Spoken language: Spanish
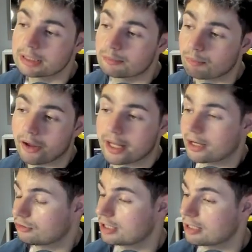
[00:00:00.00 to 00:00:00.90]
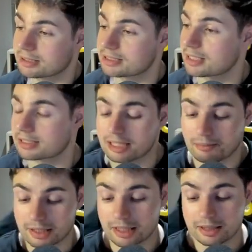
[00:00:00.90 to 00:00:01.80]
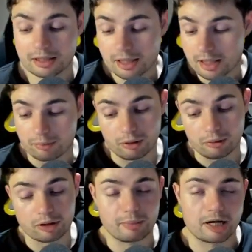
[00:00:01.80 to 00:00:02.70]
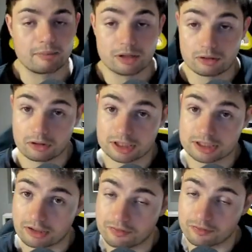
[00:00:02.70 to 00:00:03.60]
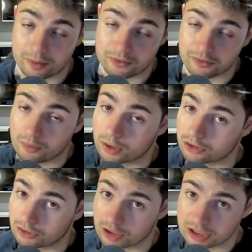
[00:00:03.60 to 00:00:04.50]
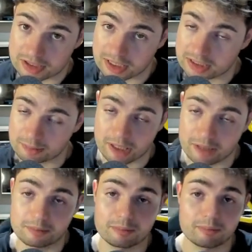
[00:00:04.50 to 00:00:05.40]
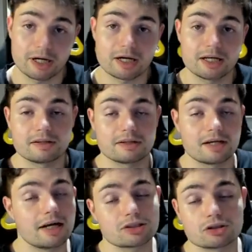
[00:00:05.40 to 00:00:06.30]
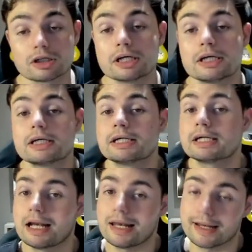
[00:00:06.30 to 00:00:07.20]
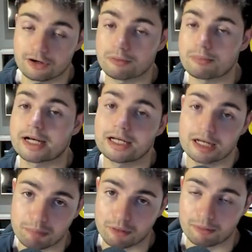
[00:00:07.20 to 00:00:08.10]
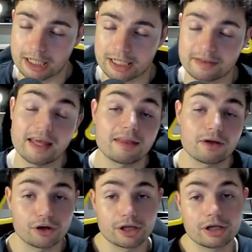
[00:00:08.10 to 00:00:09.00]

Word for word: Puede rotar bastante también, ¿eh? Pero bueno, para mí yo creo que será una formación de 4-3-3 y para mí mi pareja de centrales son Lenormand y Laporte, ¿vale? A día de hoy.